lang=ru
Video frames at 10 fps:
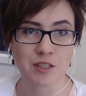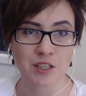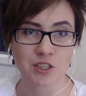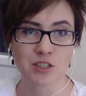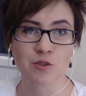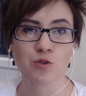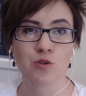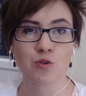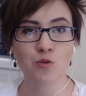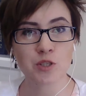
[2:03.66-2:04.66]
передачи.
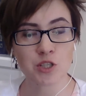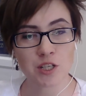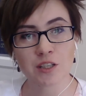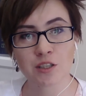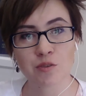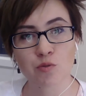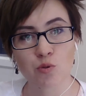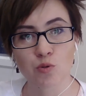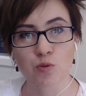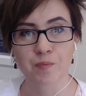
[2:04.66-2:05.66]
Он уменьшает
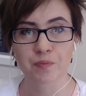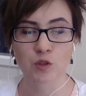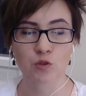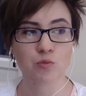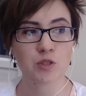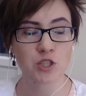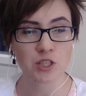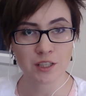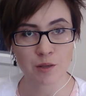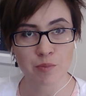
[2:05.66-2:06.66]
тревогу, он
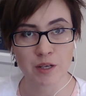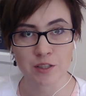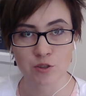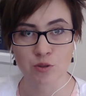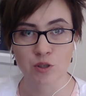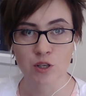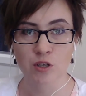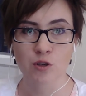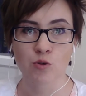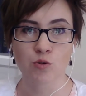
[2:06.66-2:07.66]
уменьшает апатию,
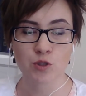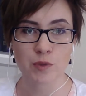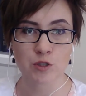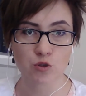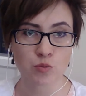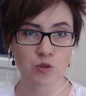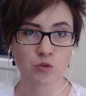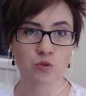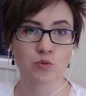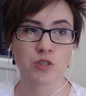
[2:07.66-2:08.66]
он
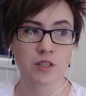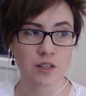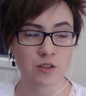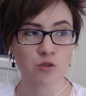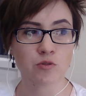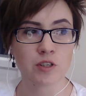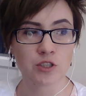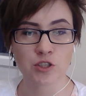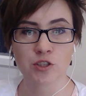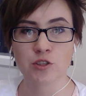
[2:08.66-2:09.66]
способствует усилению,
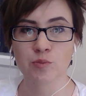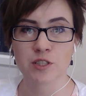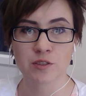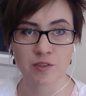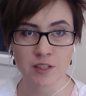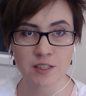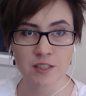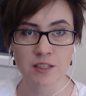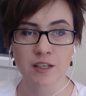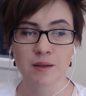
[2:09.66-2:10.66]
увеличению
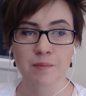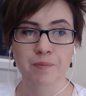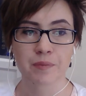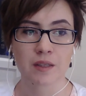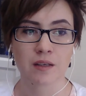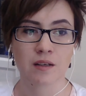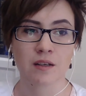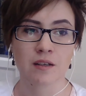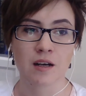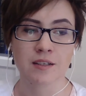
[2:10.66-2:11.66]
мотивации,
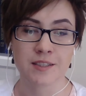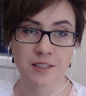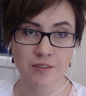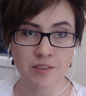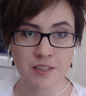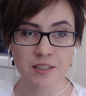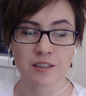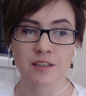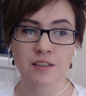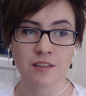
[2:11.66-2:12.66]
а,
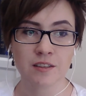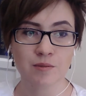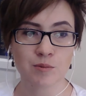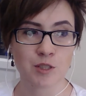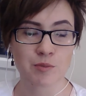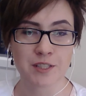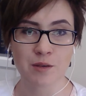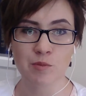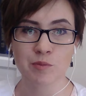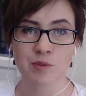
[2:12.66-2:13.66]
активности и тем
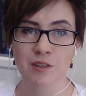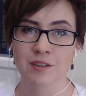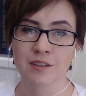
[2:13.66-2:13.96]
самым